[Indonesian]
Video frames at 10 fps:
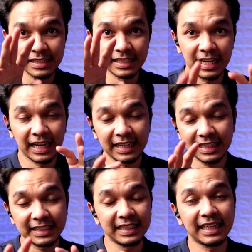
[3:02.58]
silahkan
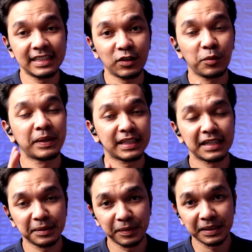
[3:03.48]
ketikan komentar
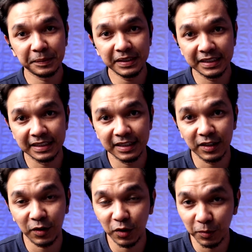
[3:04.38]
teman-teman di
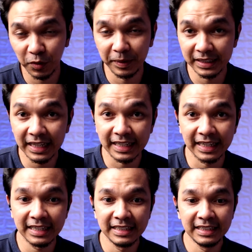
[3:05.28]
kolom komentar
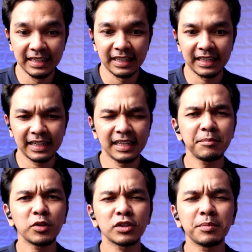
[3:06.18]
ya
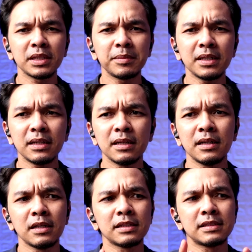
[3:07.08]
kira-kira menurut teman-teman
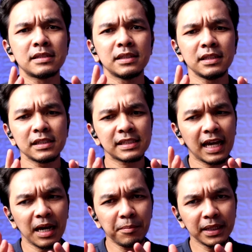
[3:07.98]
eh,
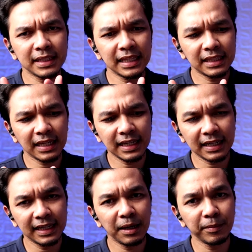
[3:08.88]
sahabat kita
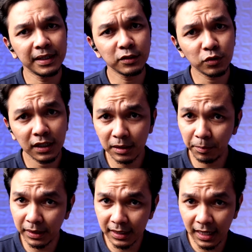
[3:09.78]
yang DM ini sudah
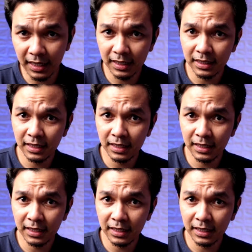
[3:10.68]
tepatkah